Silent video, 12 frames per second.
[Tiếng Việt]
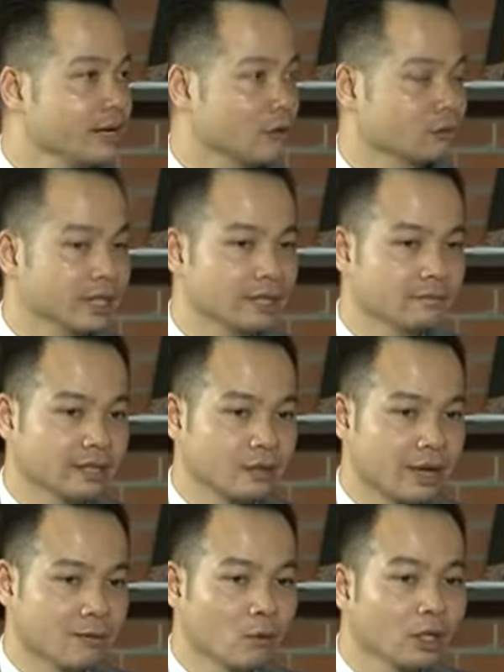học sinh mà
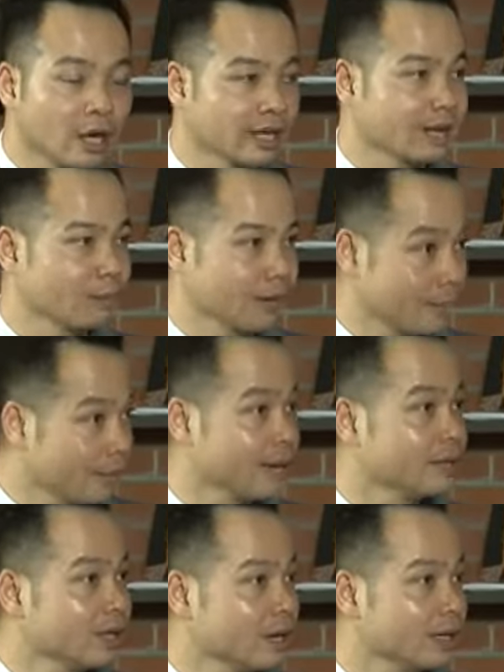sau này muốn khởi nghiệp 5-10
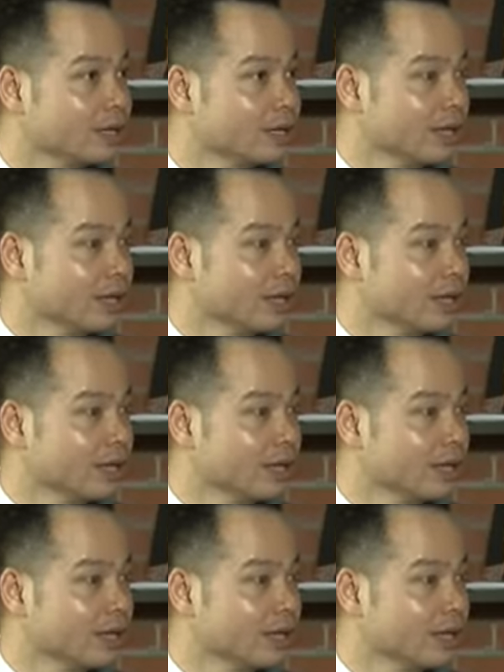năm nữa ấy,